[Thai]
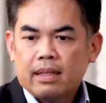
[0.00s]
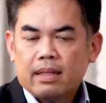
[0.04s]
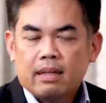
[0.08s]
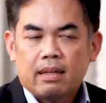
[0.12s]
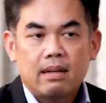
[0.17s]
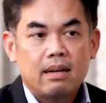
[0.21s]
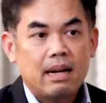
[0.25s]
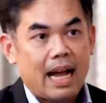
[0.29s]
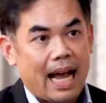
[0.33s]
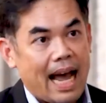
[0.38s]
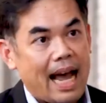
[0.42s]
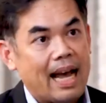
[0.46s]
คึ
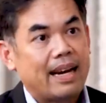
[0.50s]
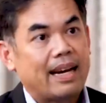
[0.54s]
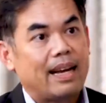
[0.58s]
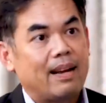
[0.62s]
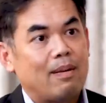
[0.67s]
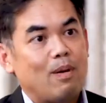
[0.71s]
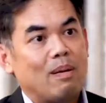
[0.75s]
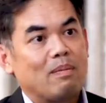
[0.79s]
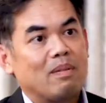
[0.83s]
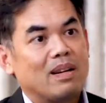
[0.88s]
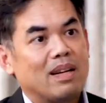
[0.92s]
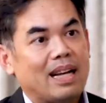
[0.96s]
กคักนะ
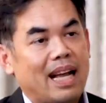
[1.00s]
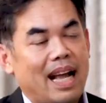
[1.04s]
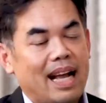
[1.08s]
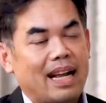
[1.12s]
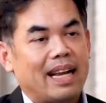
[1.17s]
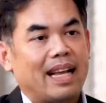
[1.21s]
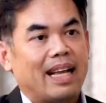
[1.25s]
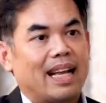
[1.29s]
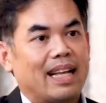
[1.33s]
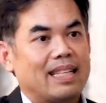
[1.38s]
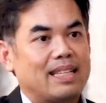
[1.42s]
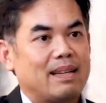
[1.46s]
ความคึกคัก
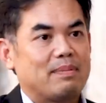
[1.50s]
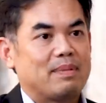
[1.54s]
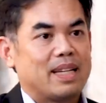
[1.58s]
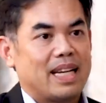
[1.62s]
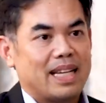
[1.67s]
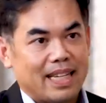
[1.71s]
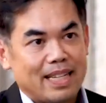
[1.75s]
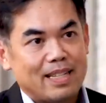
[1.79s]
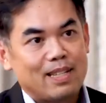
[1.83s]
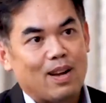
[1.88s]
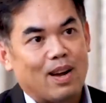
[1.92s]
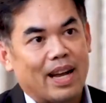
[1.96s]
ในการจับใจ่
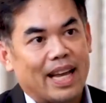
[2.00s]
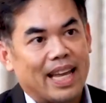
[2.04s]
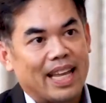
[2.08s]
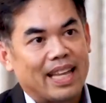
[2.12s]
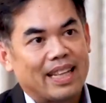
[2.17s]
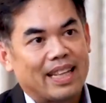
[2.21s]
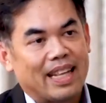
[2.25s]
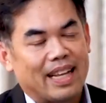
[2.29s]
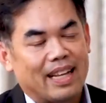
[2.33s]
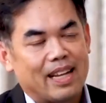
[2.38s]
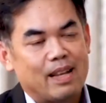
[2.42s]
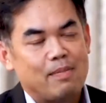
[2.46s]
ใช้สอย
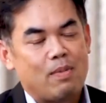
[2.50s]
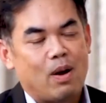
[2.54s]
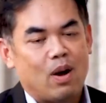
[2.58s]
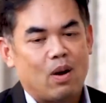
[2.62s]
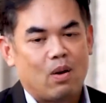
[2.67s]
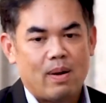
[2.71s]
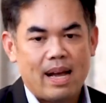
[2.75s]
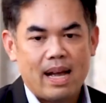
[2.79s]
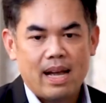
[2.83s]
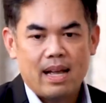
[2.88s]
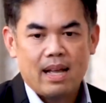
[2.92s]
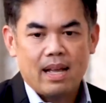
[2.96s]
แต่ที่บอก
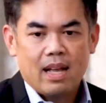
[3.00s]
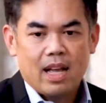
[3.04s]
ว่า